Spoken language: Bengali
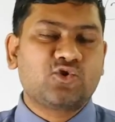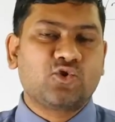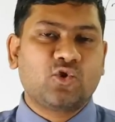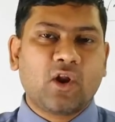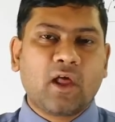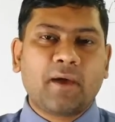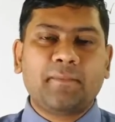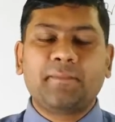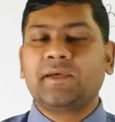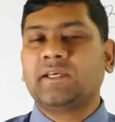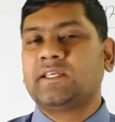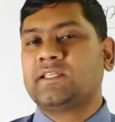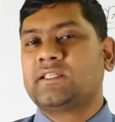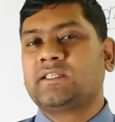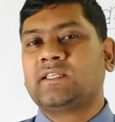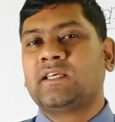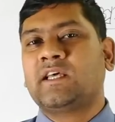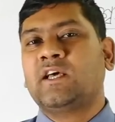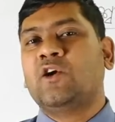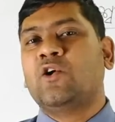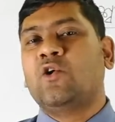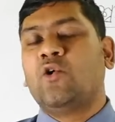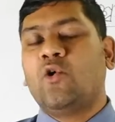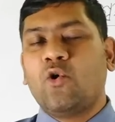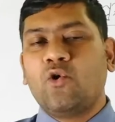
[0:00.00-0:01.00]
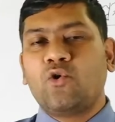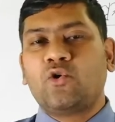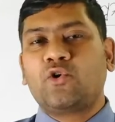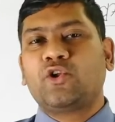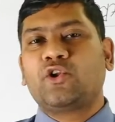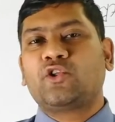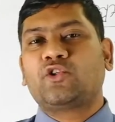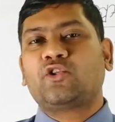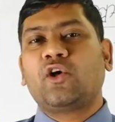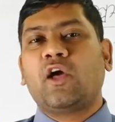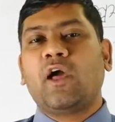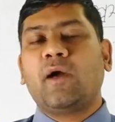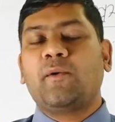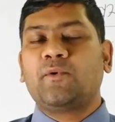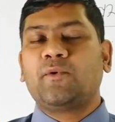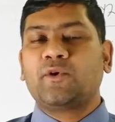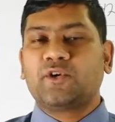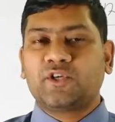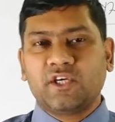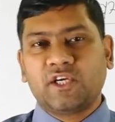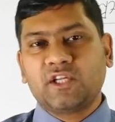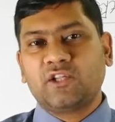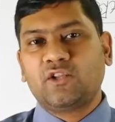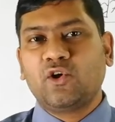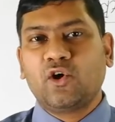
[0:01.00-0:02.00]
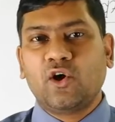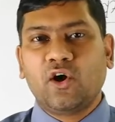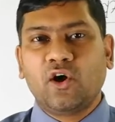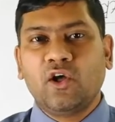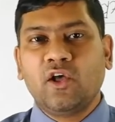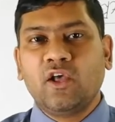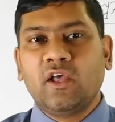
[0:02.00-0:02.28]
সোলাবিস অঙ্কুরিত এবং সিদ্ধ